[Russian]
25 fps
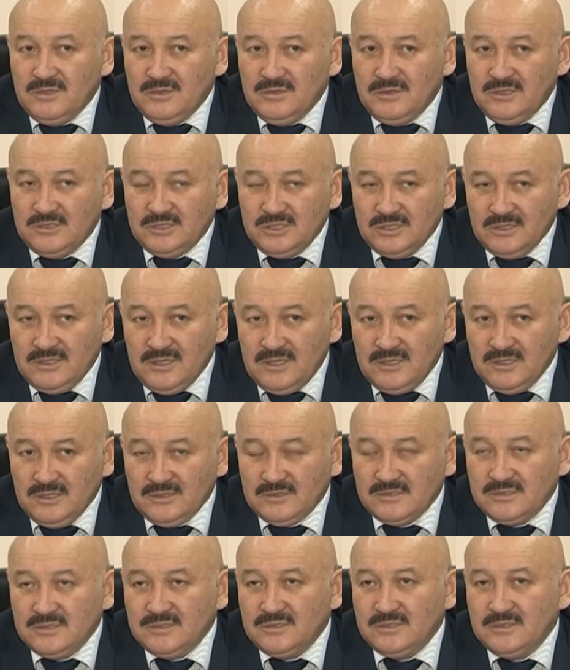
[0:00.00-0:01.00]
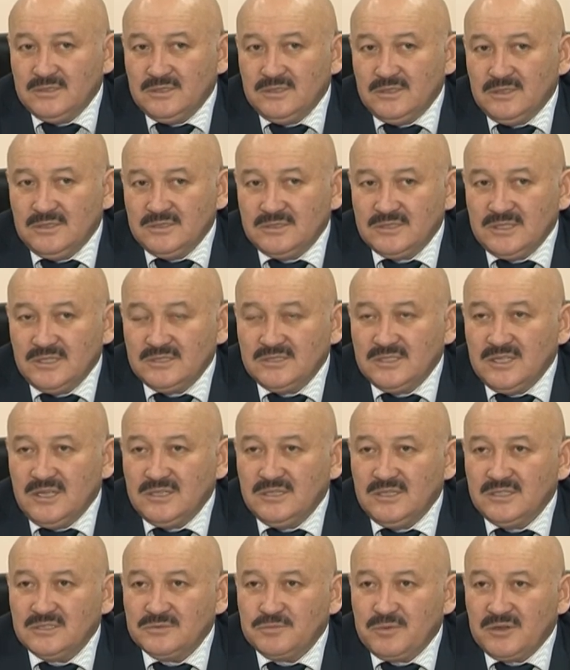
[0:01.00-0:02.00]
начиная с э,
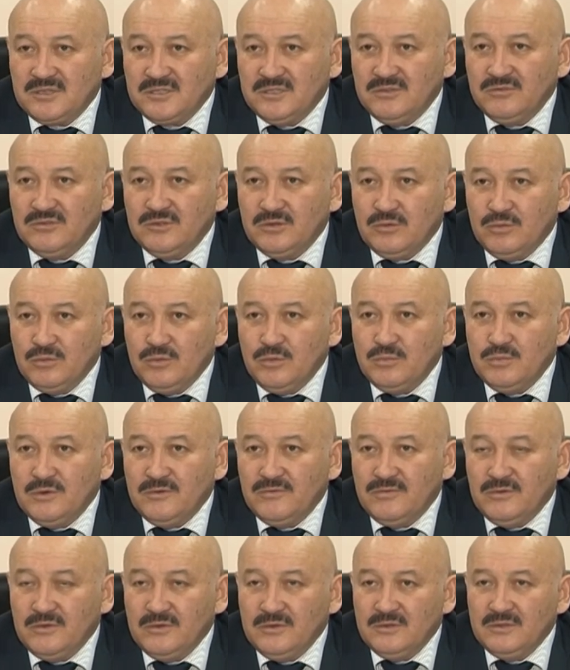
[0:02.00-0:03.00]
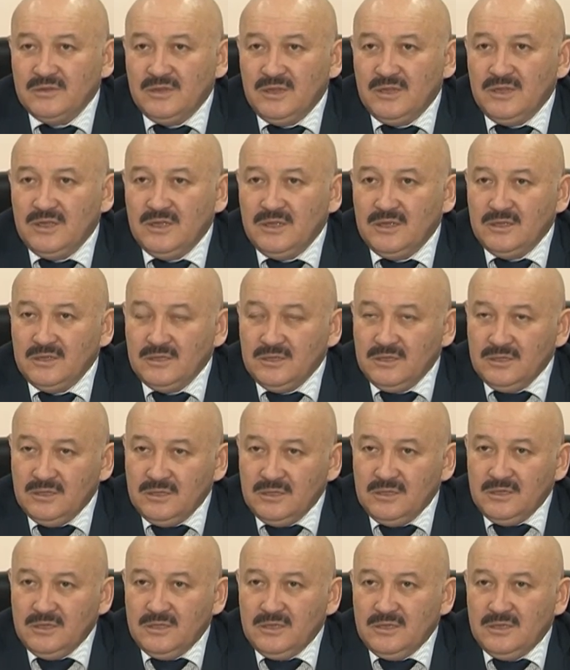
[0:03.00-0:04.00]
создания спортивных клубов для
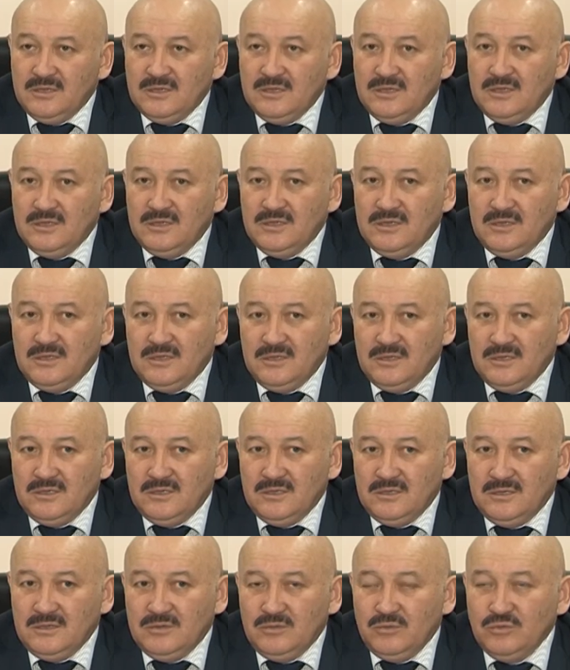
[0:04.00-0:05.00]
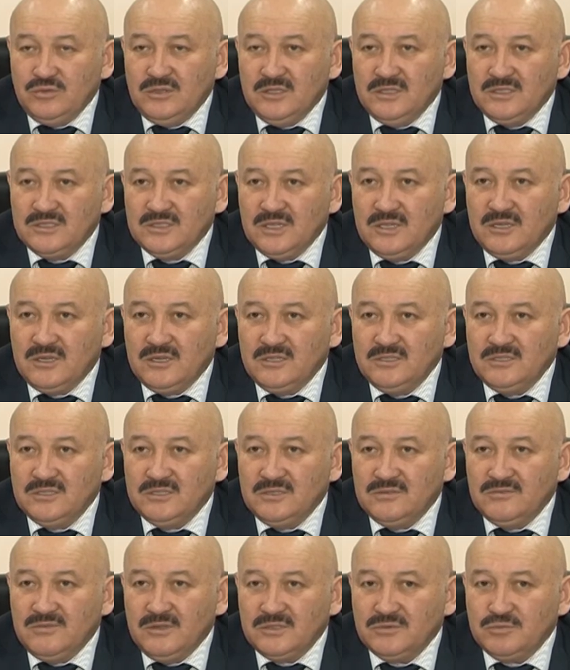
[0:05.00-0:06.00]
э, людей с
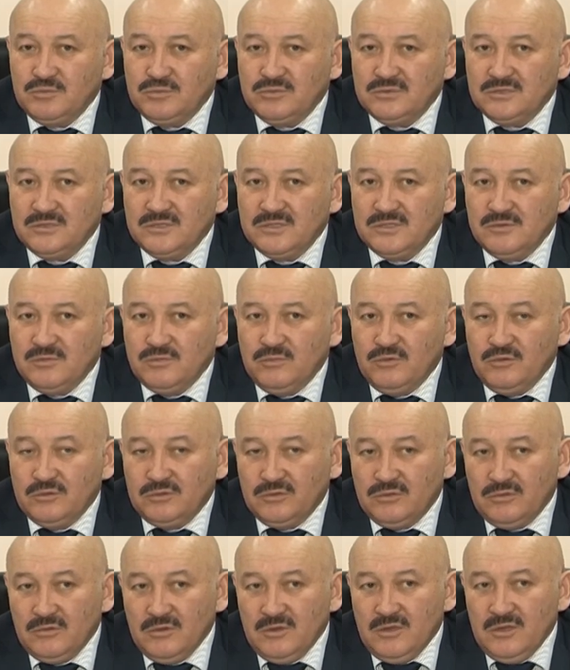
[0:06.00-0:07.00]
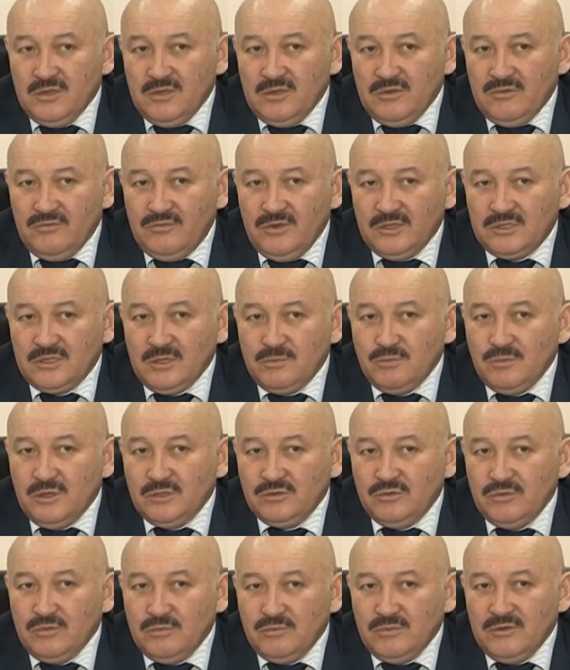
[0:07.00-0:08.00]
ограниченными возможностями. Вот в этом
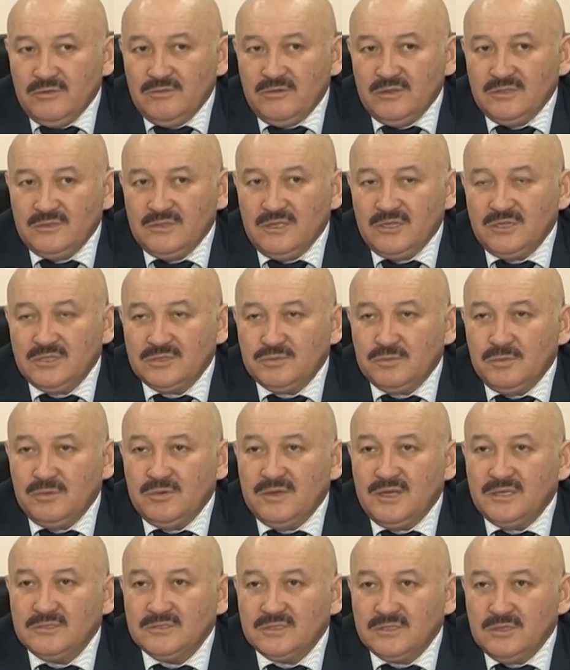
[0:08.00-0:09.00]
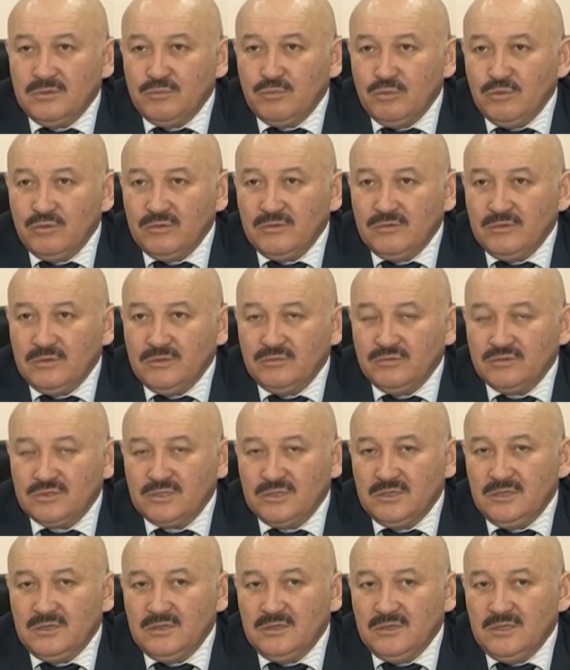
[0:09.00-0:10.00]
году мы на республиканском уровне
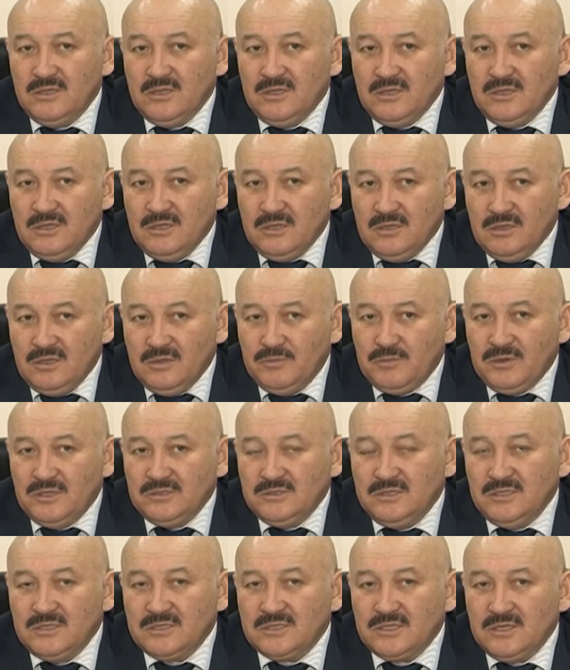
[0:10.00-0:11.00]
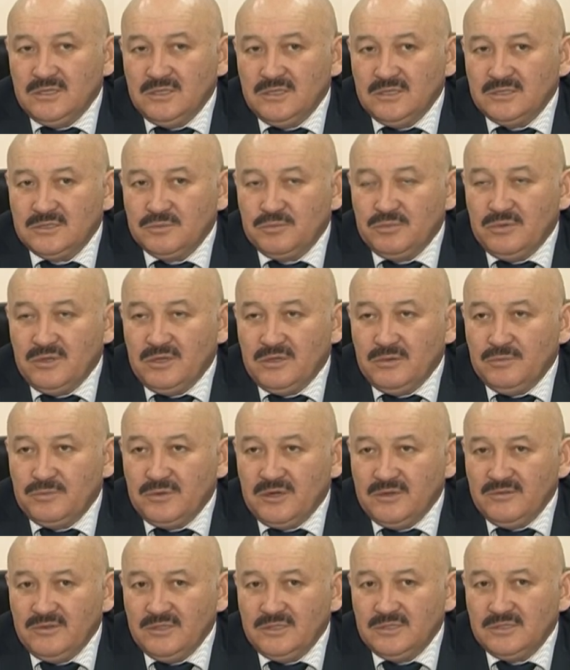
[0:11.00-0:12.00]
уже и поддержка есть
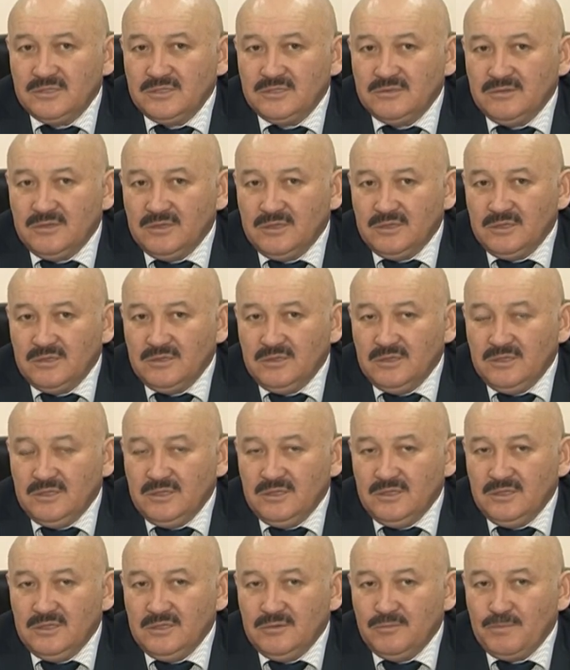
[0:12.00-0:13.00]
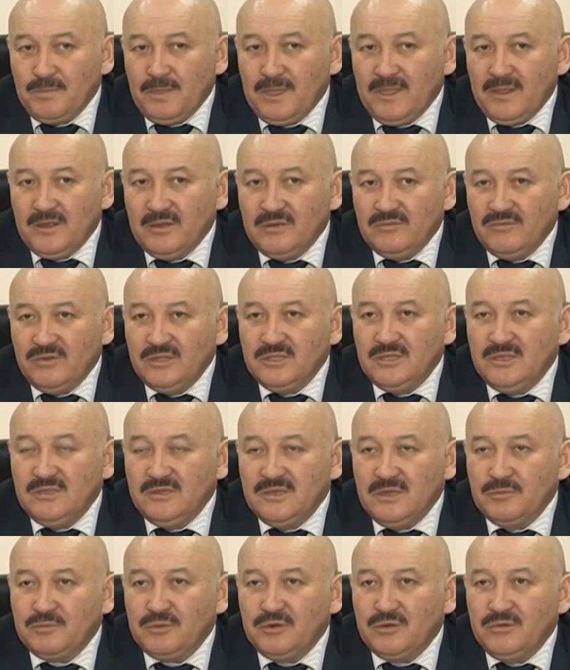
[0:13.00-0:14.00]
правительства, и э,
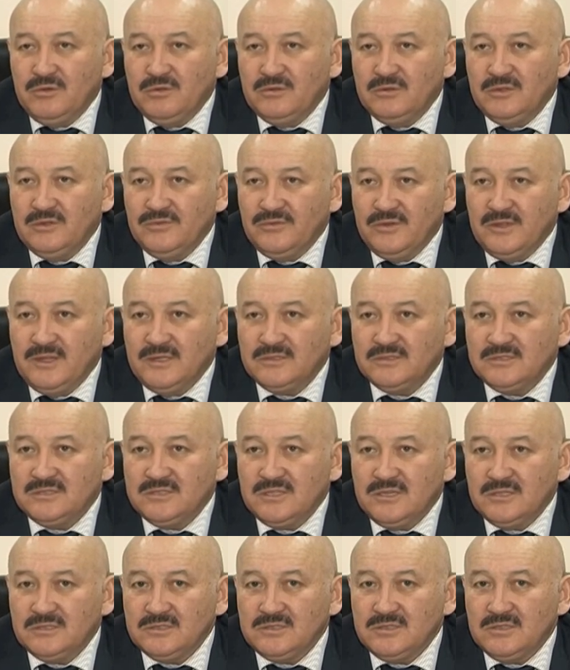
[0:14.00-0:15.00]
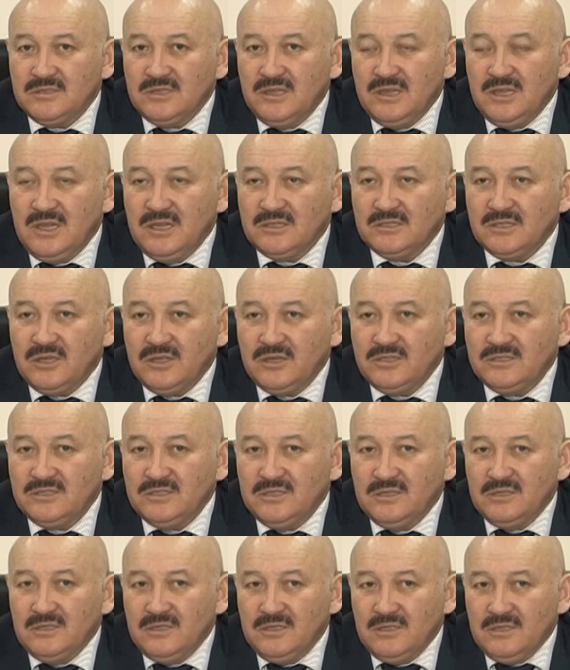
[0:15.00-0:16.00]
выделены определенные финансовые средства для
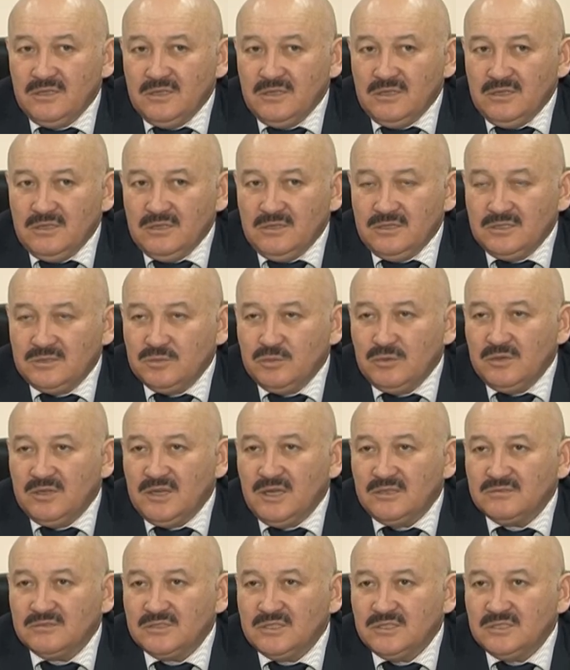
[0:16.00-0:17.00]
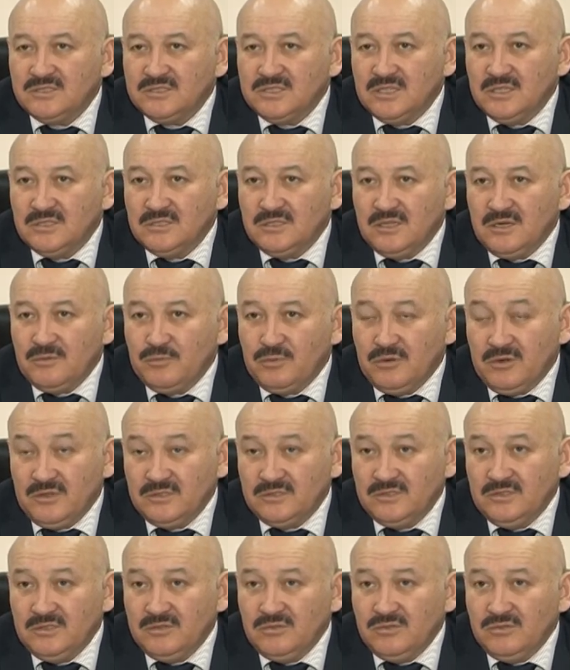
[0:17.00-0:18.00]
открытия республиканского центра по
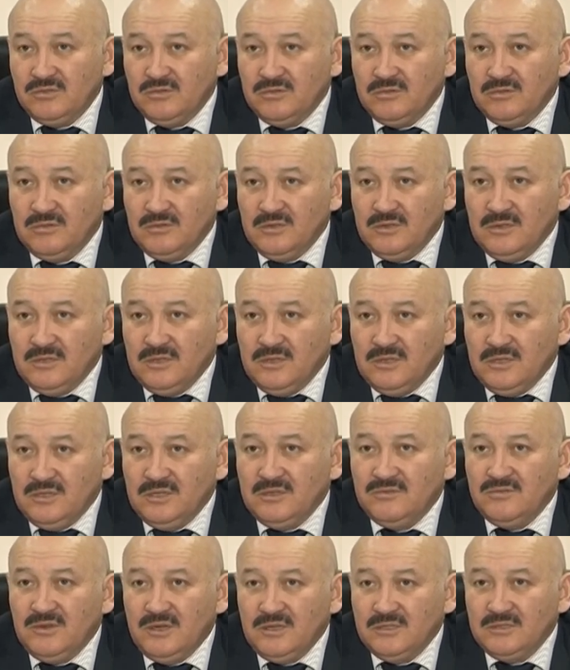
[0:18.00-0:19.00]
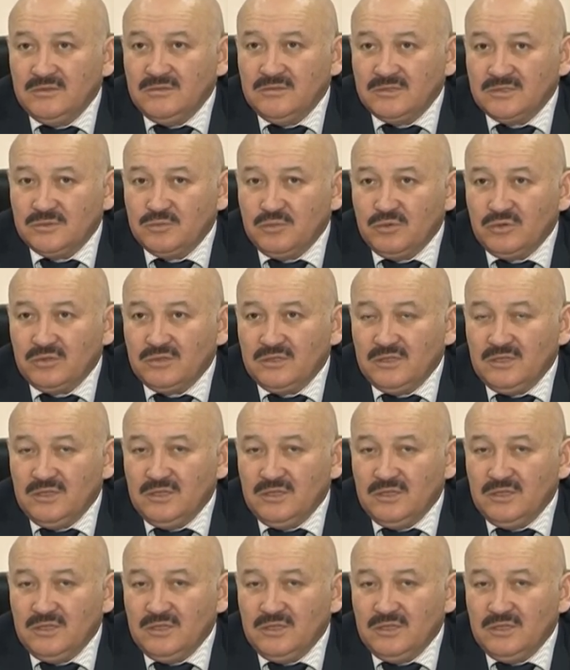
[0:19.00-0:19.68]
развитию инвалидного спорта.